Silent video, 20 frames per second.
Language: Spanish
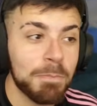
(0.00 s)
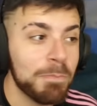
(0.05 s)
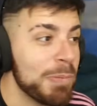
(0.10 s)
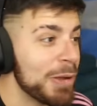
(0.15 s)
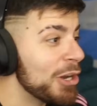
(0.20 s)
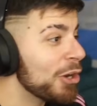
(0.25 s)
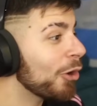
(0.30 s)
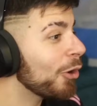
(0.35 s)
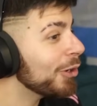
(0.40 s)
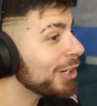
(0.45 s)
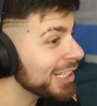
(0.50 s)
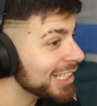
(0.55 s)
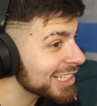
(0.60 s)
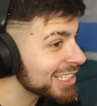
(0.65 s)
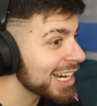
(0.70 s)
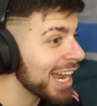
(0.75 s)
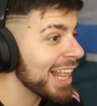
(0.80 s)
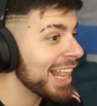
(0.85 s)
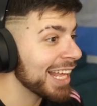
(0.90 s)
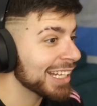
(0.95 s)
pero con
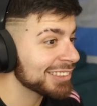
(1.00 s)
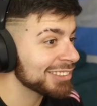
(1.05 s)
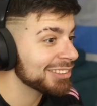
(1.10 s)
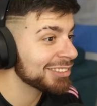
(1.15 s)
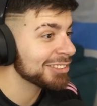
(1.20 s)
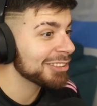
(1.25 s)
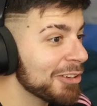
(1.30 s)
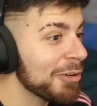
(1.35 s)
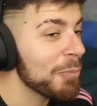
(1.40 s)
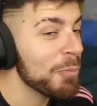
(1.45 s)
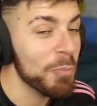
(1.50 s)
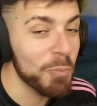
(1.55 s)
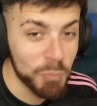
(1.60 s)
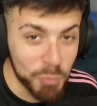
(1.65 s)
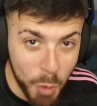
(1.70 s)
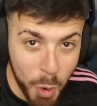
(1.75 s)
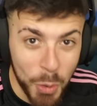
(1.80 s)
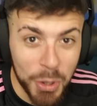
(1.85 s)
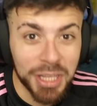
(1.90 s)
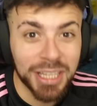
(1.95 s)
hinchadas
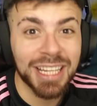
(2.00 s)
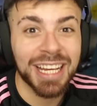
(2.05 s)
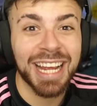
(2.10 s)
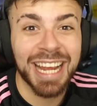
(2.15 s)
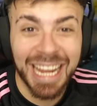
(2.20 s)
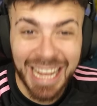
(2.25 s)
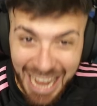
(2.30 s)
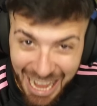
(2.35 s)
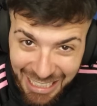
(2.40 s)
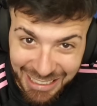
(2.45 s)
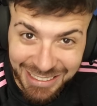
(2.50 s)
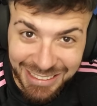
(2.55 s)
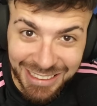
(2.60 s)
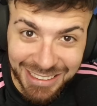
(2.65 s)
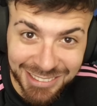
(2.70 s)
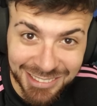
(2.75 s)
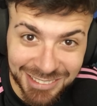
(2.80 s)
muy grandes.